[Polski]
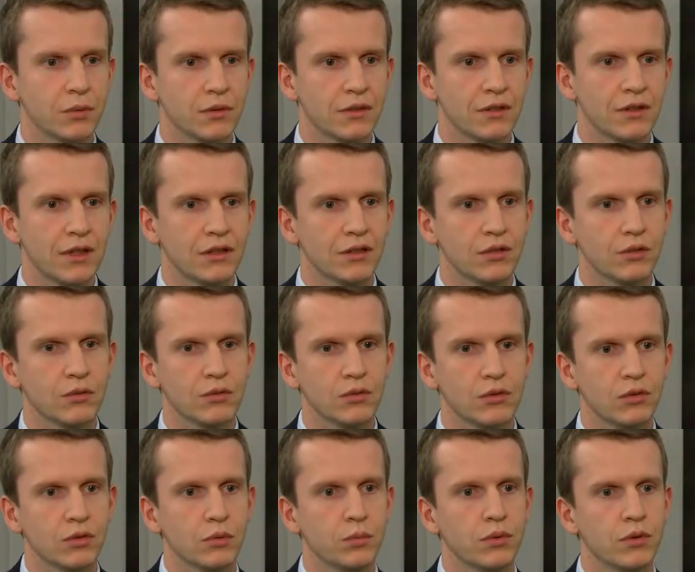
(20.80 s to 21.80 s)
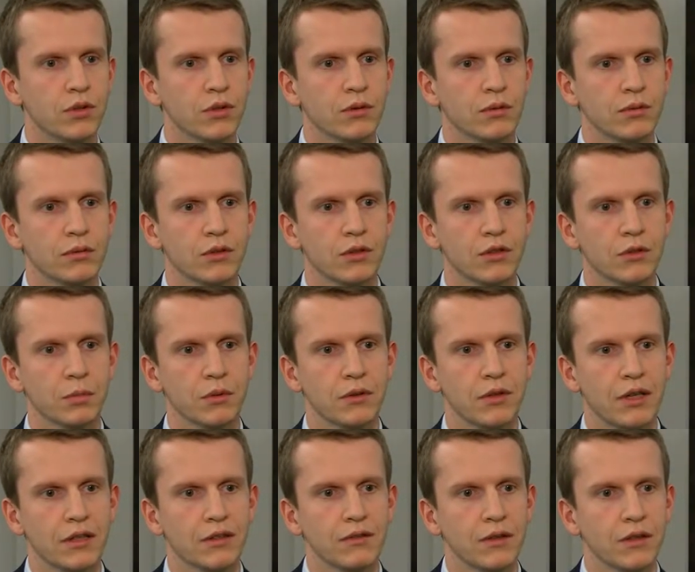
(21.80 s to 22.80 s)
postacią kupują
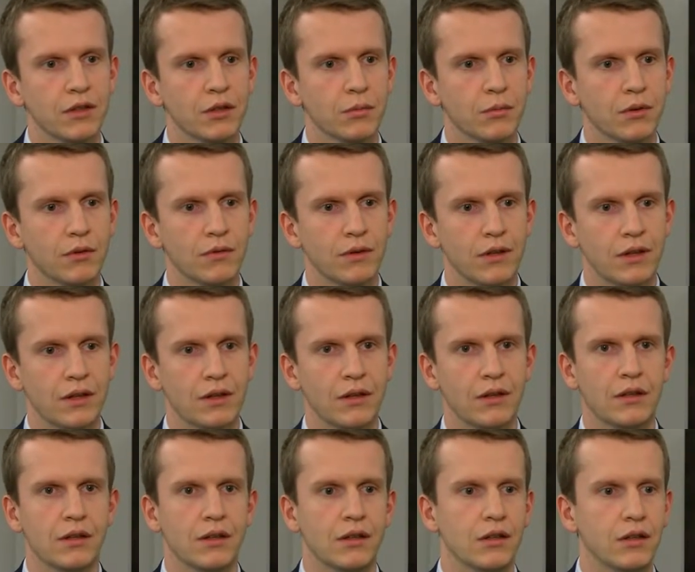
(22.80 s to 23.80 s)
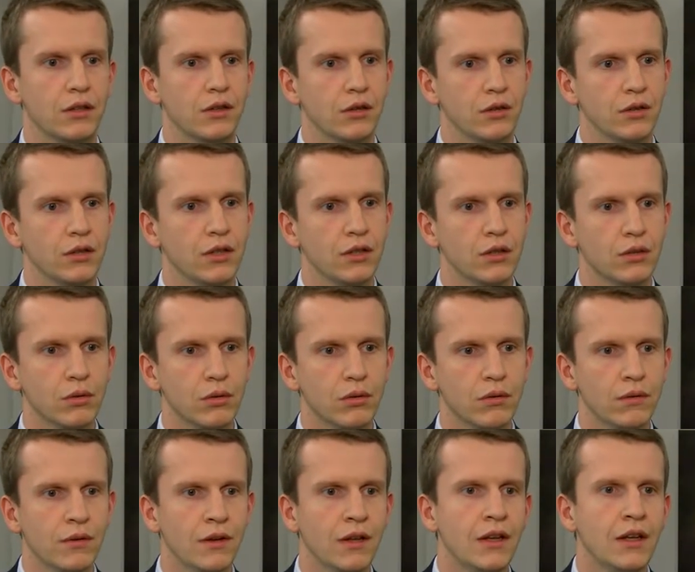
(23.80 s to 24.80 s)
gospodarstwa domowe e,
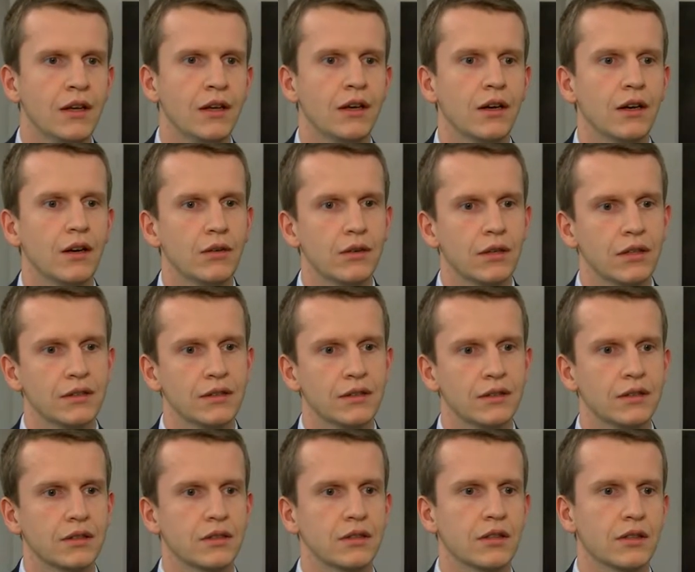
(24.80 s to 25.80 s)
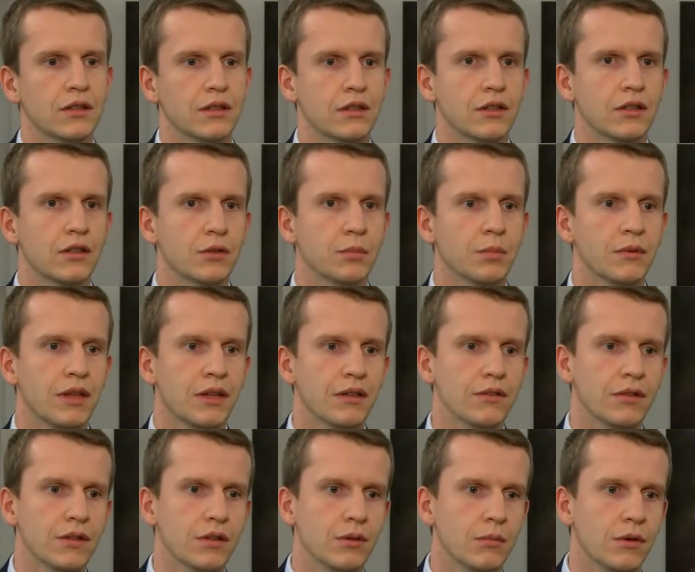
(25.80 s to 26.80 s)
rolników oraz
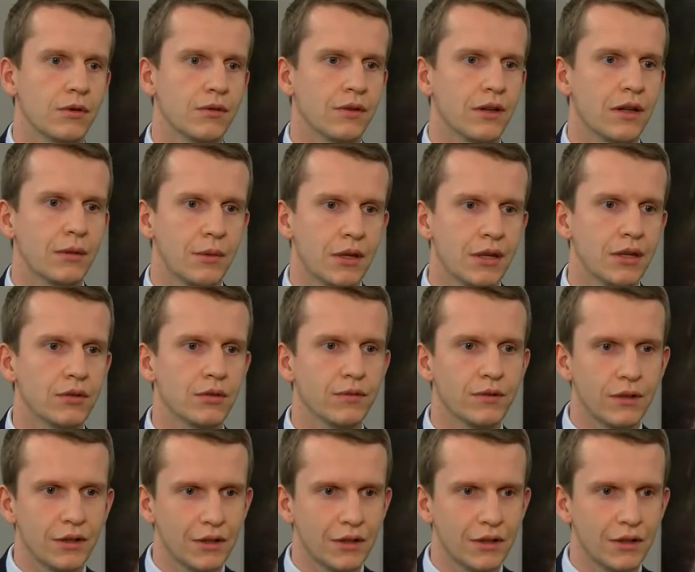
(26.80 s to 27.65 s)
gospodarstwa domowe emerytów